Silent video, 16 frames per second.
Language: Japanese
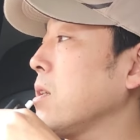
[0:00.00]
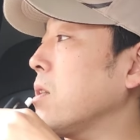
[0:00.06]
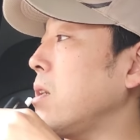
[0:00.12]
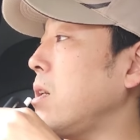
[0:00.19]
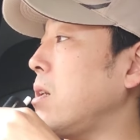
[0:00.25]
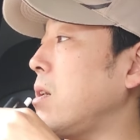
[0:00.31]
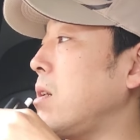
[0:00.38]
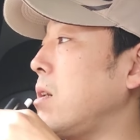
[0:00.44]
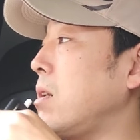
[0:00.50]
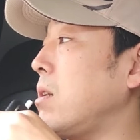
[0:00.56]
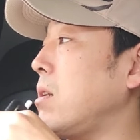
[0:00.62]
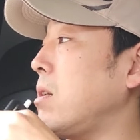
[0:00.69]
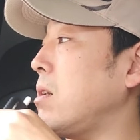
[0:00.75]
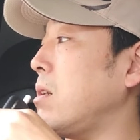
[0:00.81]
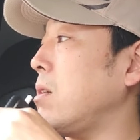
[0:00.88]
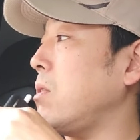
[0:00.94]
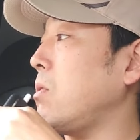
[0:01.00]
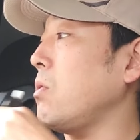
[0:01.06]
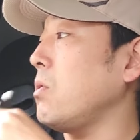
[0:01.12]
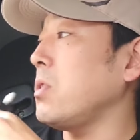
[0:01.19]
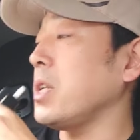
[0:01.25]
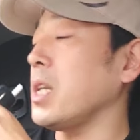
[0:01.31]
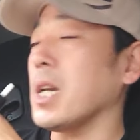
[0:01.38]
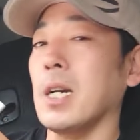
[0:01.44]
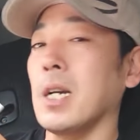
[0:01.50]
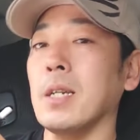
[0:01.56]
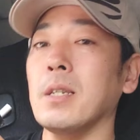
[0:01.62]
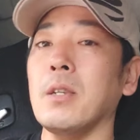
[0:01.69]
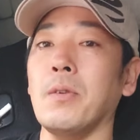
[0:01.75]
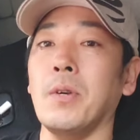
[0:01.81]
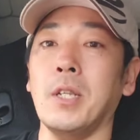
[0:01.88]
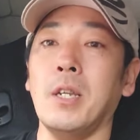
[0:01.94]
で、ホグに関
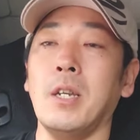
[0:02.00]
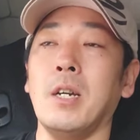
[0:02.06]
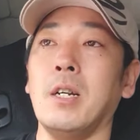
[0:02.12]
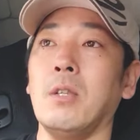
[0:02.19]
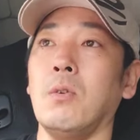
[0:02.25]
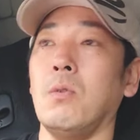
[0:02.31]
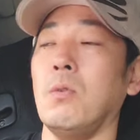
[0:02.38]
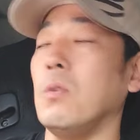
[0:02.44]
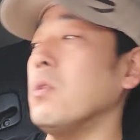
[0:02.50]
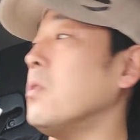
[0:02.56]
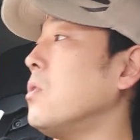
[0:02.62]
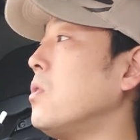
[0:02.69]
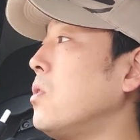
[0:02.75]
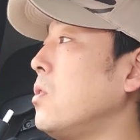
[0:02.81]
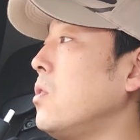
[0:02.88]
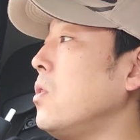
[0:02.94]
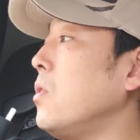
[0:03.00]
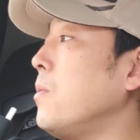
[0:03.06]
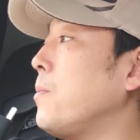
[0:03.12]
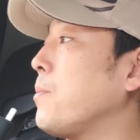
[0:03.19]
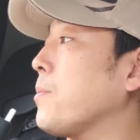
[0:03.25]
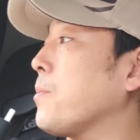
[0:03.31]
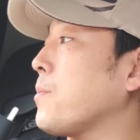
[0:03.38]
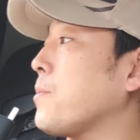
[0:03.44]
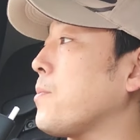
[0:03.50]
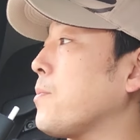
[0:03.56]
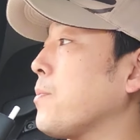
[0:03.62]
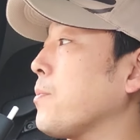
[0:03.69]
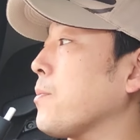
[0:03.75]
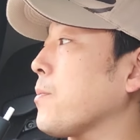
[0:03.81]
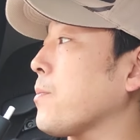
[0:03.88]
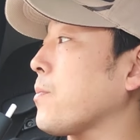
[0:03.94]
してはね、あ
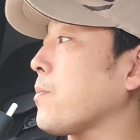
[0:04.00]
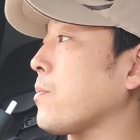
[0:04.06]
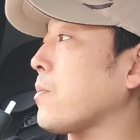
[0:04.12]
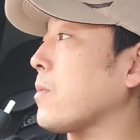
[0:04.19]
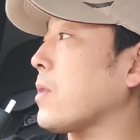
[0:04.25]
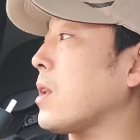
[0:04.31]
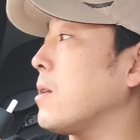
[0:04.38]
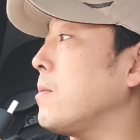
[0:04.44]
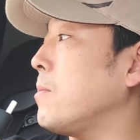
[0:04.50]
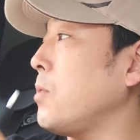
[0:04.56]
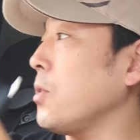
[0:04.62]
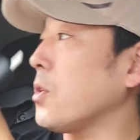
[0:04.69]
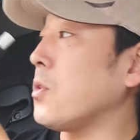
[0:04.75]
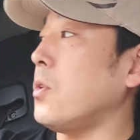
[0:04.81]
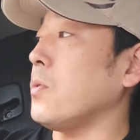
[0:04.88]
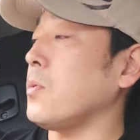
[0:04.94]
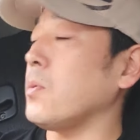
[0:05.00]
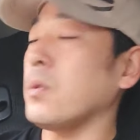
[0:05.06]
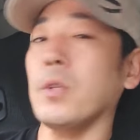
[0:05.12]
のー、もう一個、